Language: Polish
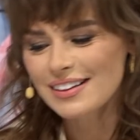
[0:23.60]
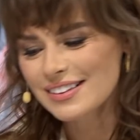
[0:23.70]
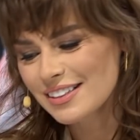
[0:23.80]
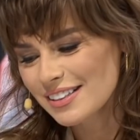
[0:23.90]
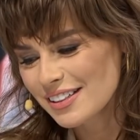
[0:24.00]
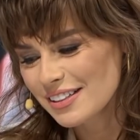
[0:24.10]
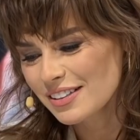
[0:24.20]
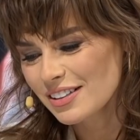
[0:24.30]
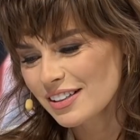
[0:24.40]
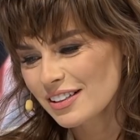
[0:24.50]
a
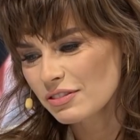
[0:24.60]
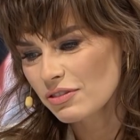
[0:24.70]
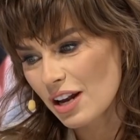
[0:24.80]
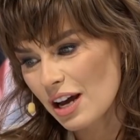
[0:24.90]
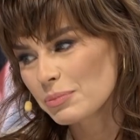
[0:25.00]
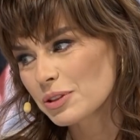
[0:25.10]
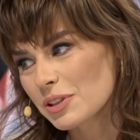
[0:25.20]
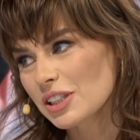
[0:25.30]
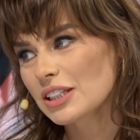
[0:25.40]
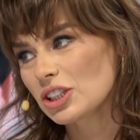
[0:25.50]
ty e, wolałabyś
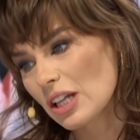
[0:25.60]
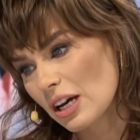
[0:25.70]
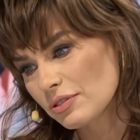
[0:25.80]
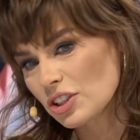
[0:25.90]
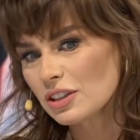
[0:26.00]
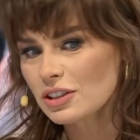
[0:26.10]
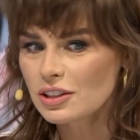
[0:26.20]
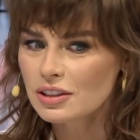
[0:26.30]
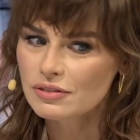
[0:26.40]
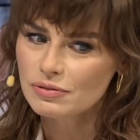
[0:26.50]
mieszkać na wsi
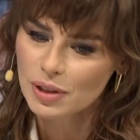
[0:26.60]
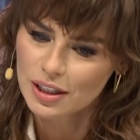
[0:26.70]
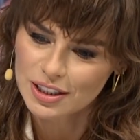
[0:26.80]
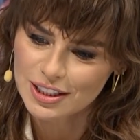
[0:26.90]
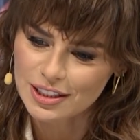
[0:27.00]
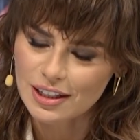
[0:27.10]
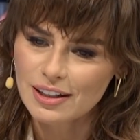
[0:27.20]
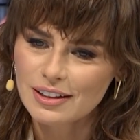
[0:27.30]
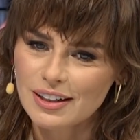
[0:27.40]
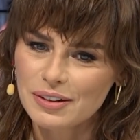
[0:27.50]
czy w mieście?